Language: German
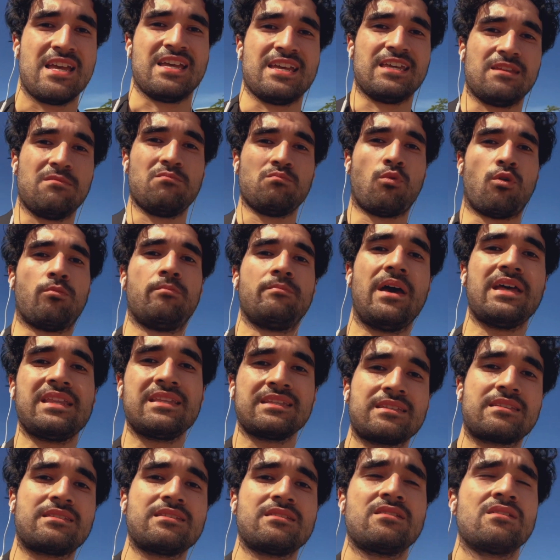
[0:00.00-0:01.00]
in
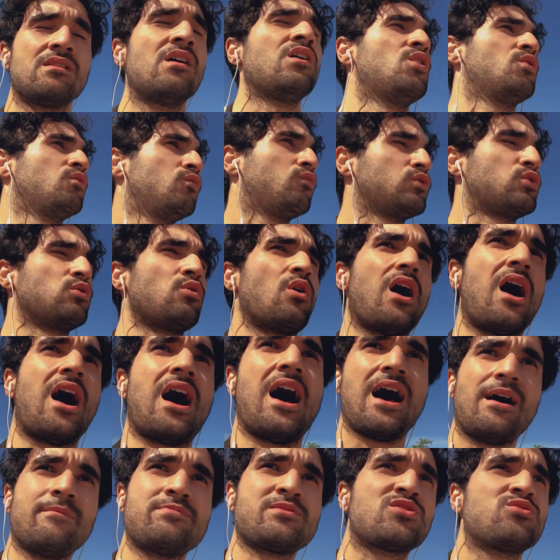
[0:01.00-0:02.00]
Momenten, wo du
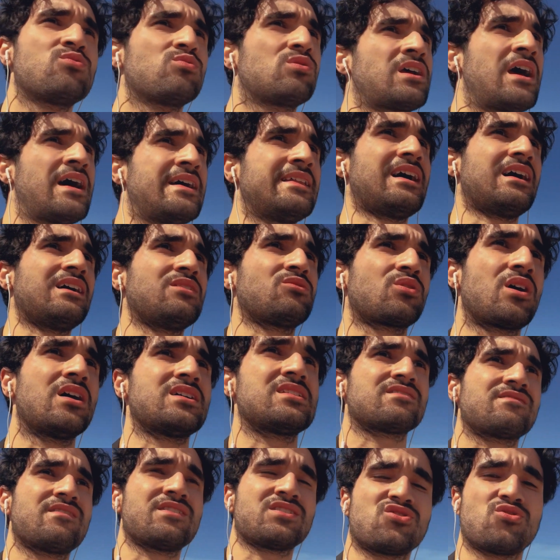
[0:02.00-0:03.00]
absolut keine Ahnung
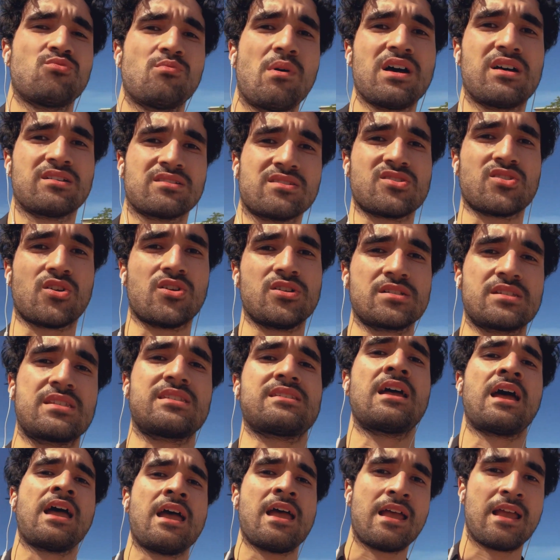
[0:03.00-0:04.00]
hast, was du machen sollst,